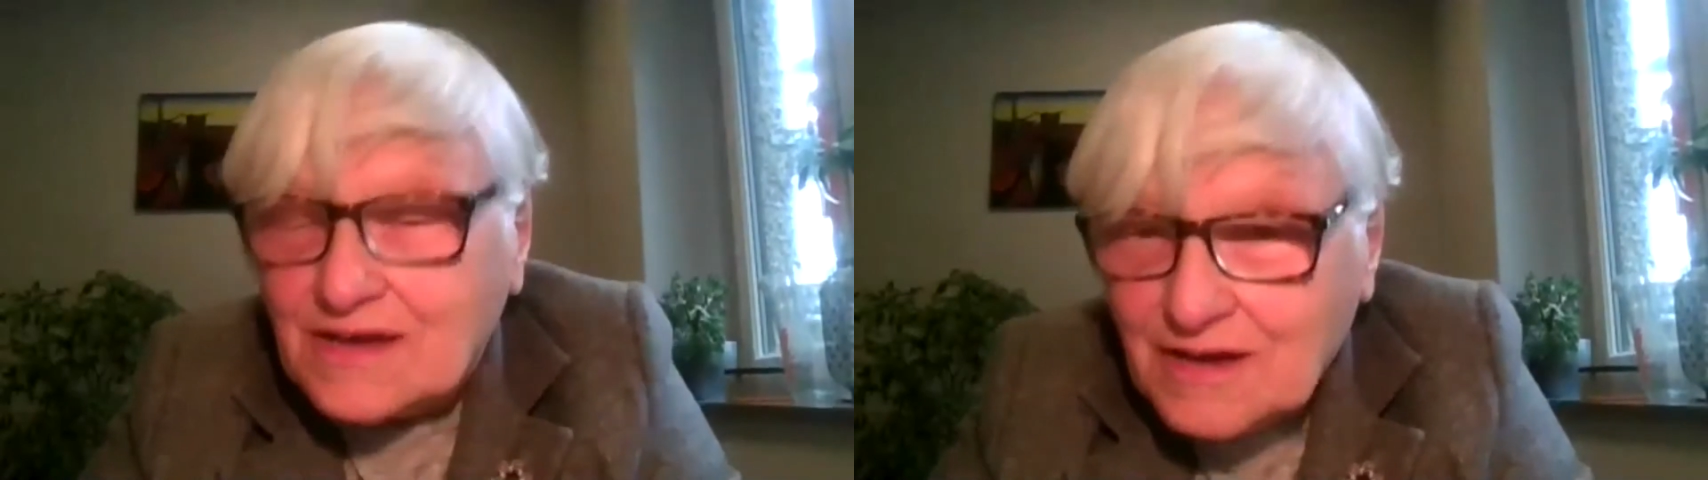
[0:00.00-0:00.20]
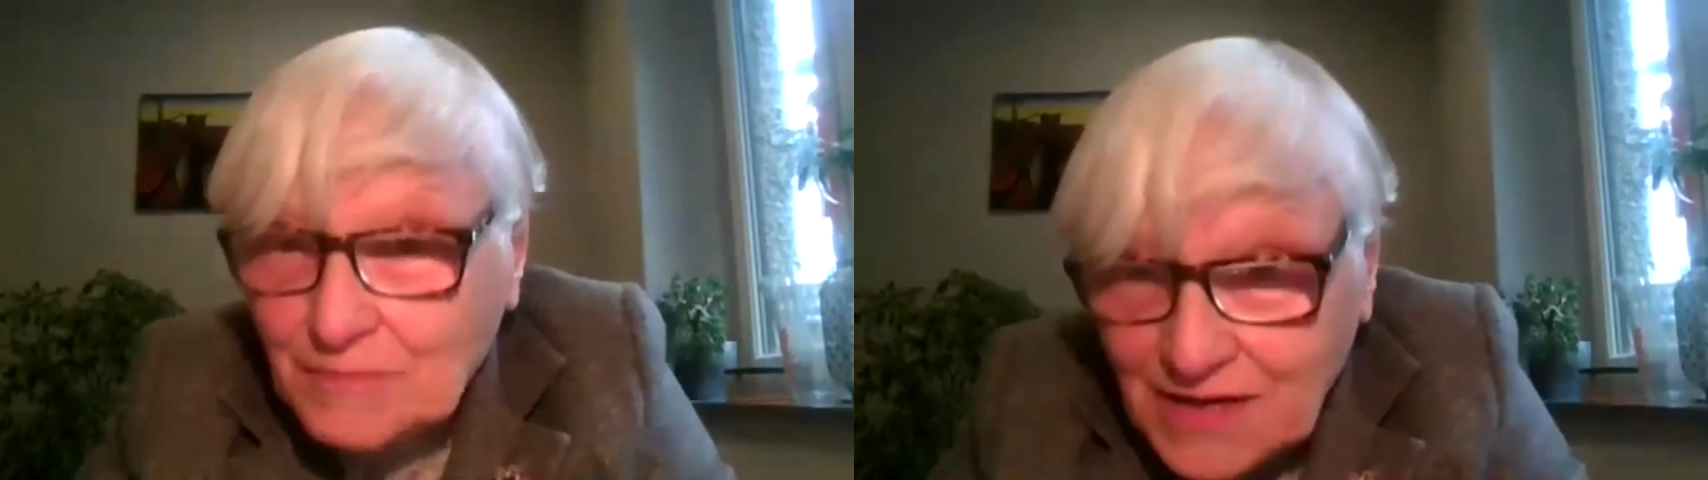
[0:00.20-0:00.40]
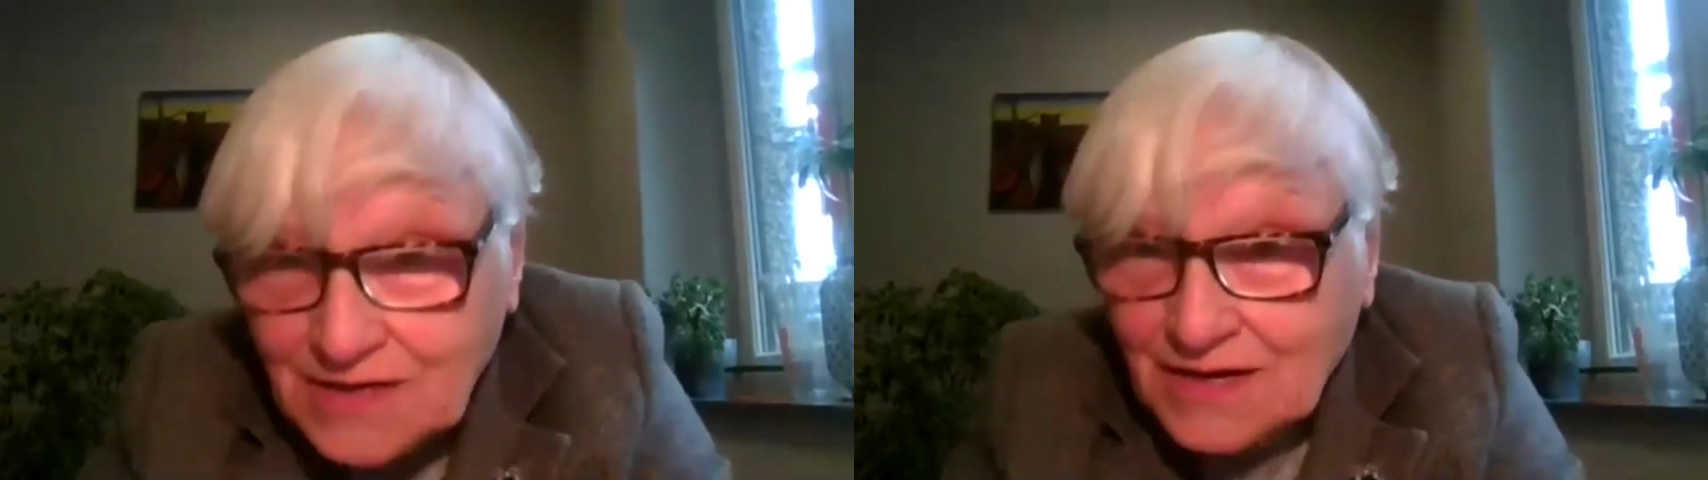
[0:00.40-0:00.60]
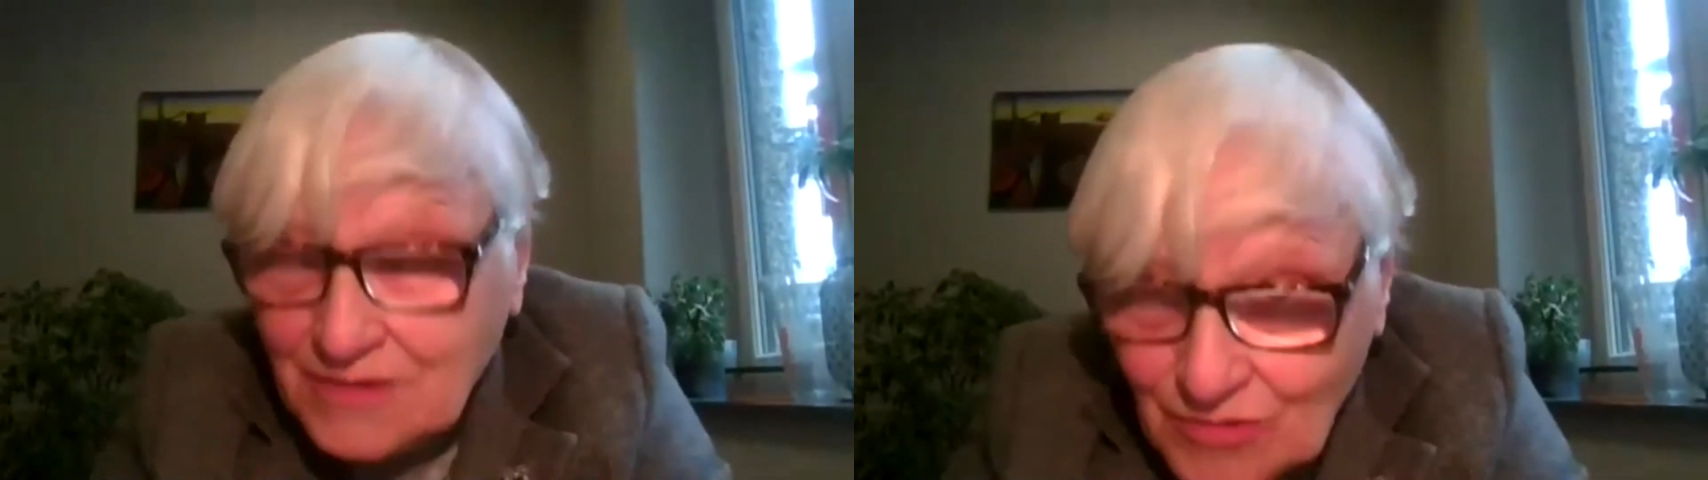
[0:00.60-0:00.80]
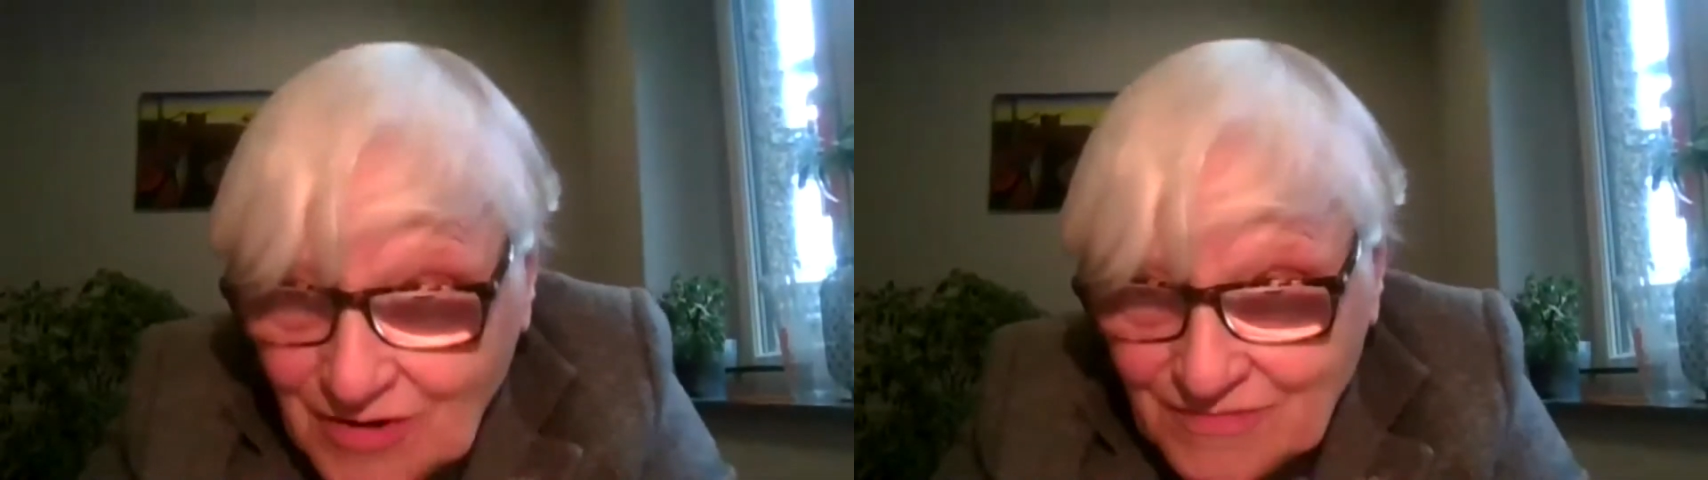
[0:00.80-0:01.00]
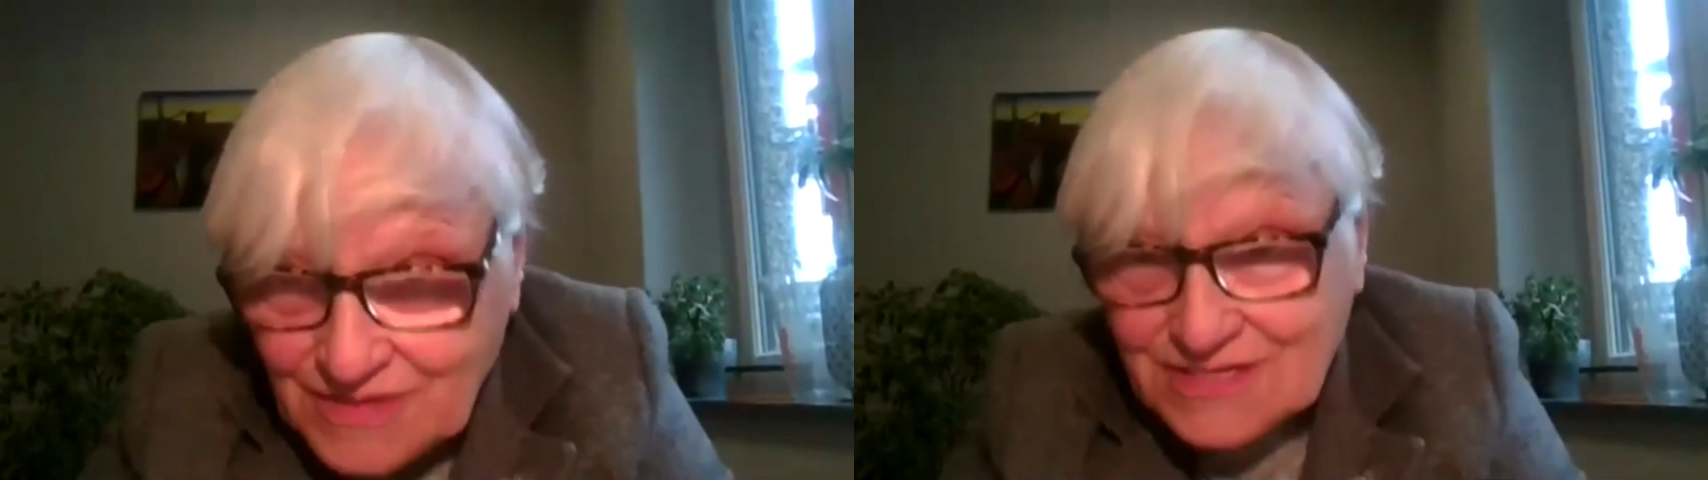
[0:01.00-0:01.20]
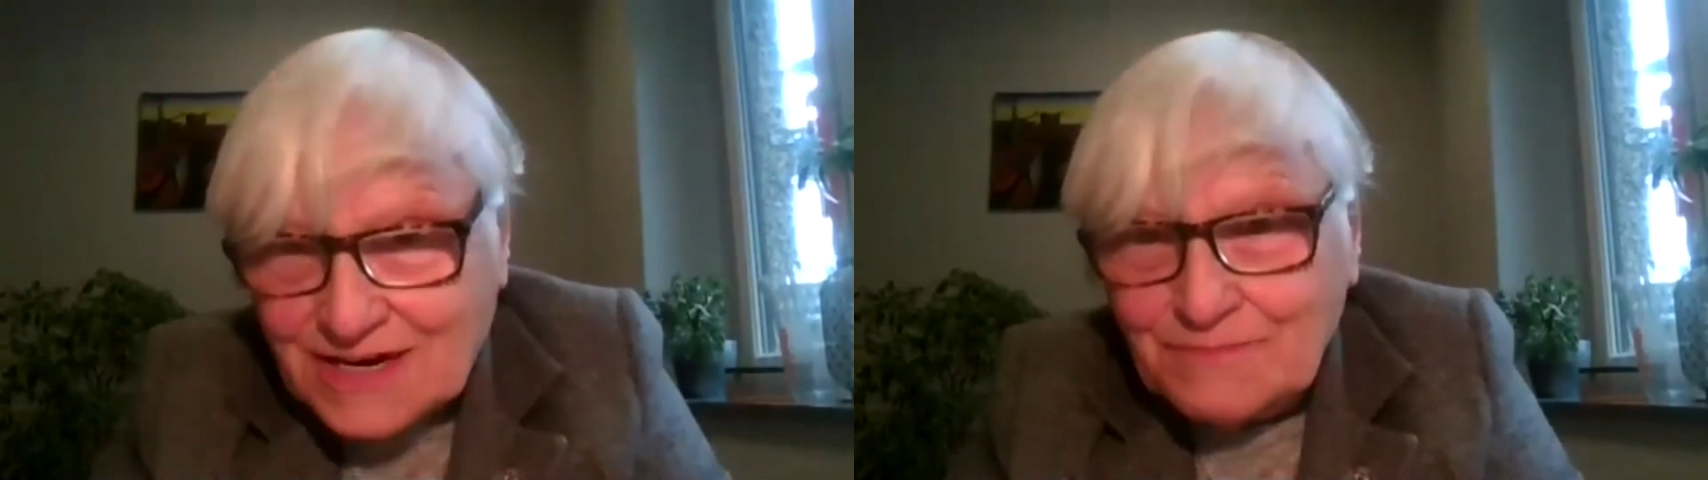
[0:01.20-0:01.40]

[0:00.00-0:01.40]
Dodałabym jeszcze, że